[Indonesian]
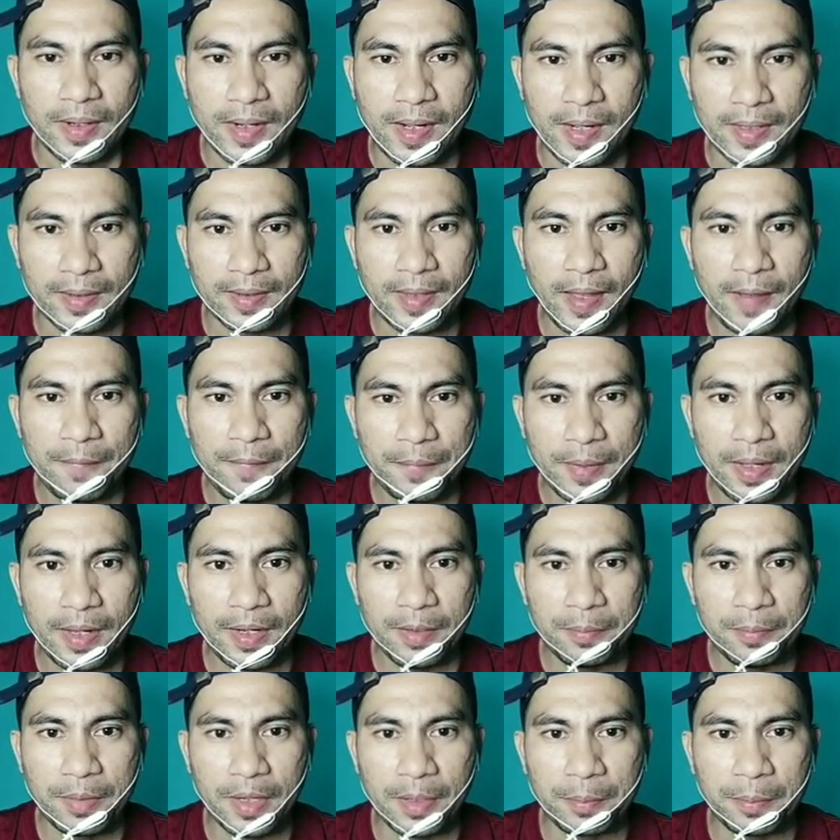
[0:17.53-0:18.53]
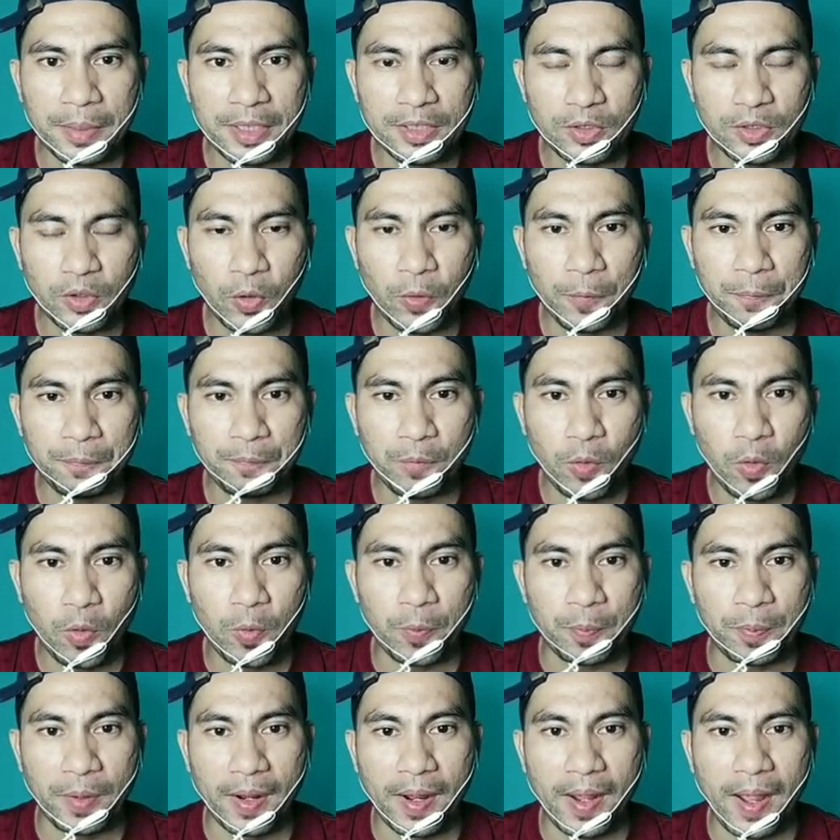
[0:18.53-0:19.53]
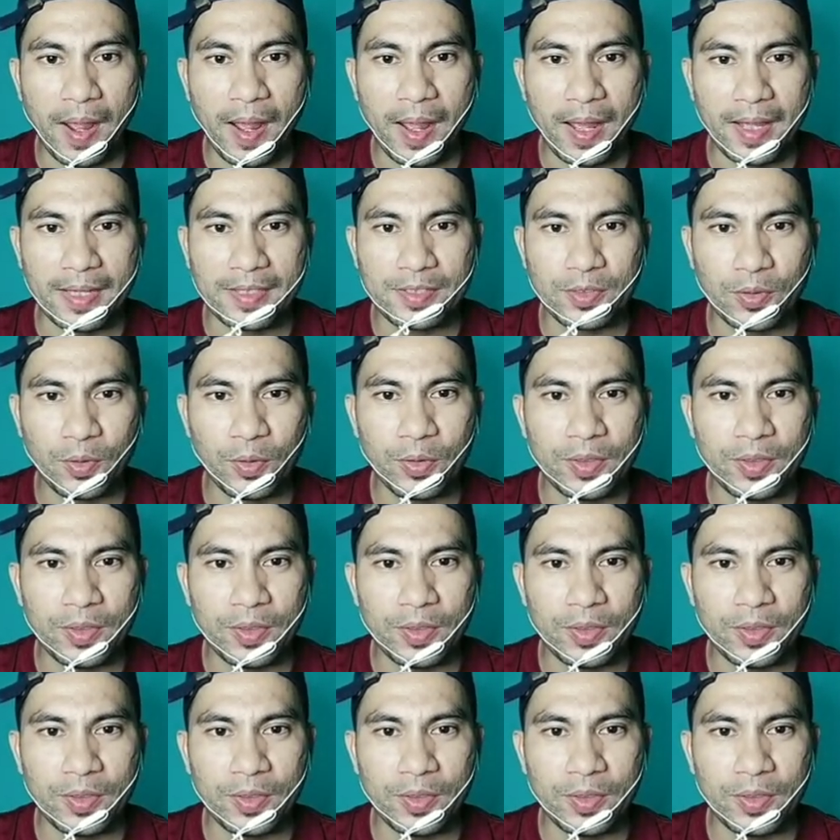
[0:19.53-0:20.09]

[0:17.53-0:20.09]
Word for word: Ketapel berbentuk pup, guys.